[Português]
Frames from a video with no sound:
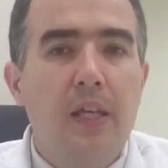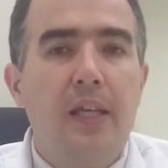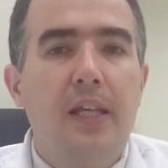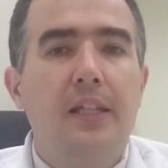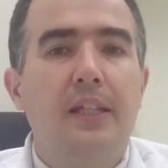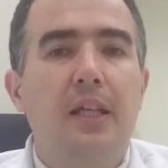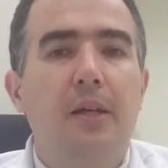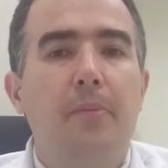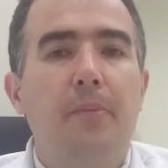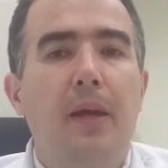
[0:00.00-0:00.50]

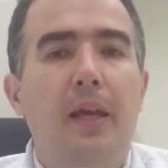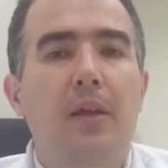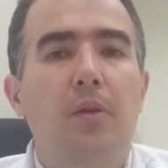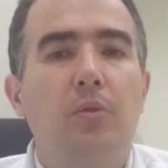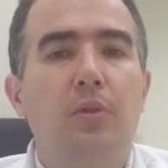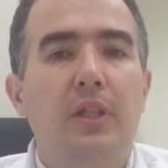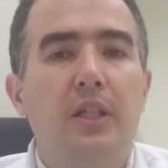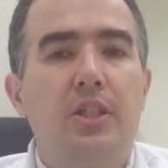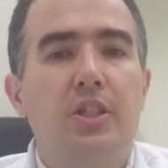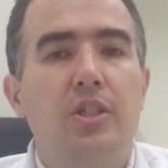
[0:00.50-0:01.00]
e também
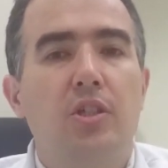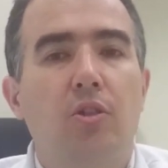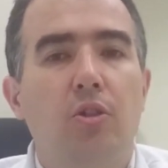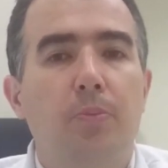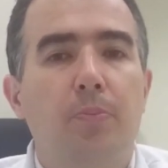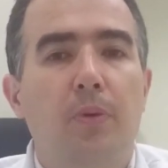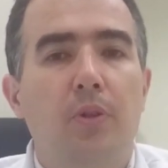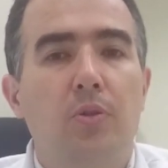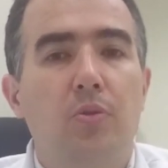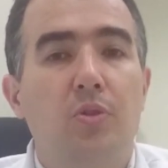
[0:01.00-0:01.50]
o
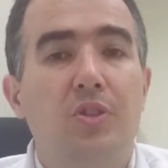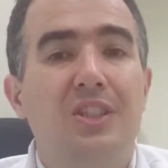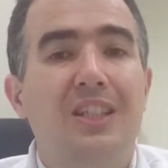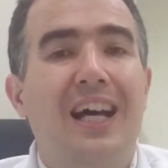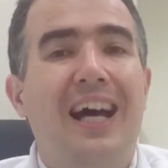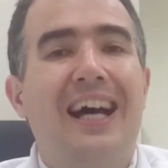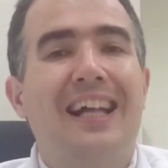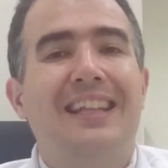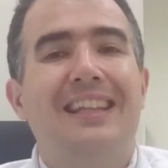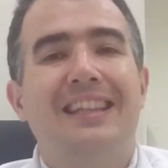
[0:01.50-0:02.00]
testículo produz
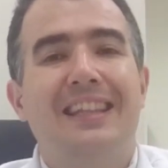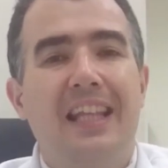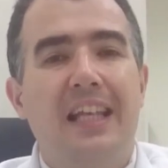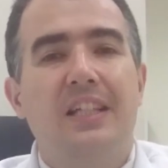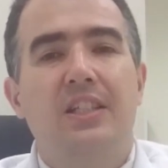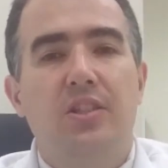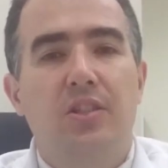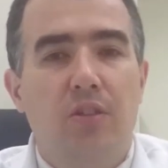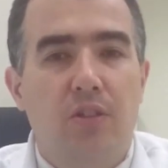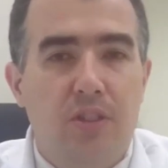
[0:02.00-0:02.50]
a
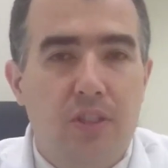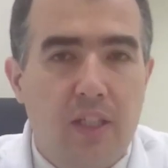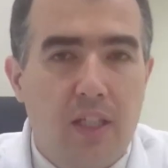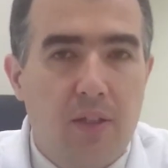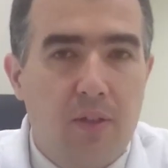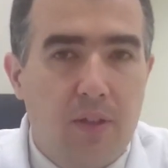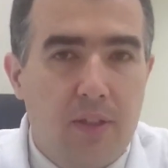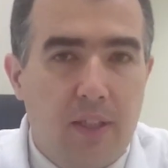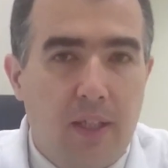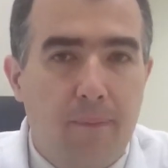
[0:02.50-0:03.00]

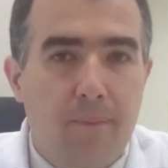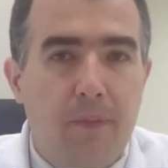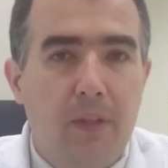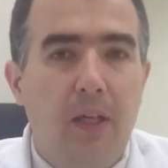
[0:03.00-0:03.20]
testosterona.